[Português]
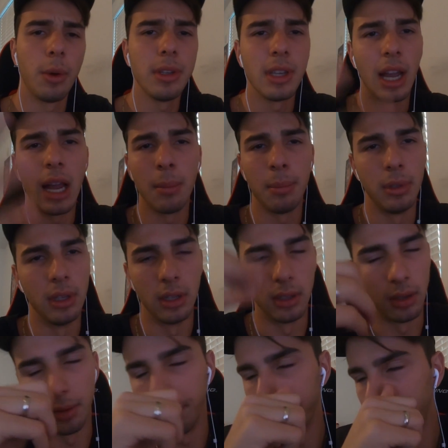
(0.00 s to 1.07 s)
é coisa rápida,
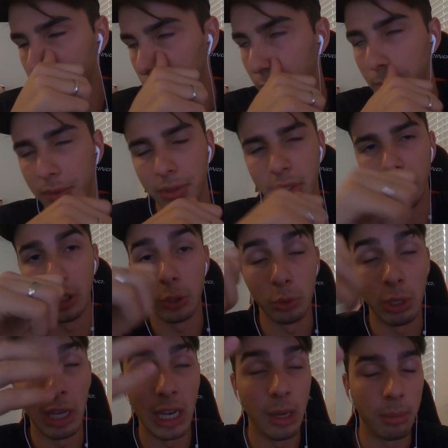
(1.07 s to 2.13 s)
né? Só pra vocês
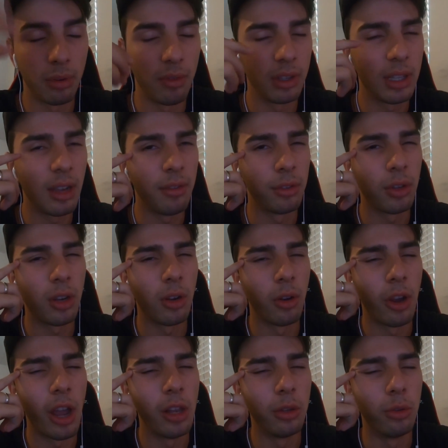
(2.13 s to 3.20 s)
ajudarem a aproveitar a Vitória
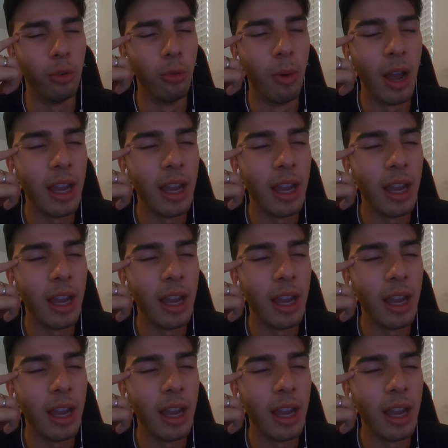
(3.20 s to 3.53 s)
Royale e tudo